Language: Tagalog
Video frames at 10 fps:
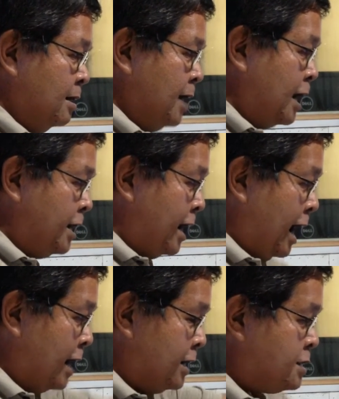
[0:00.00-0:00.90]
na hindi ka
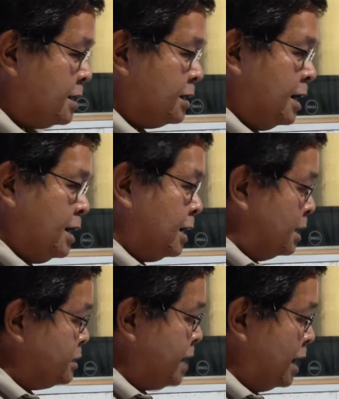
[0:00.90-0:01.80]
gani certain ng
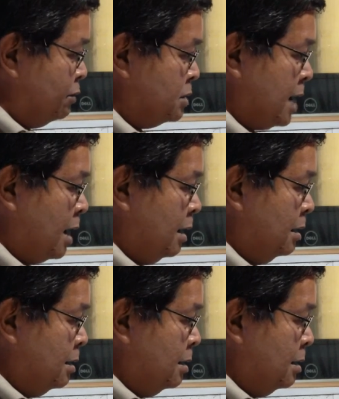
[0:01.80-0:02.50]
Kristiyano sa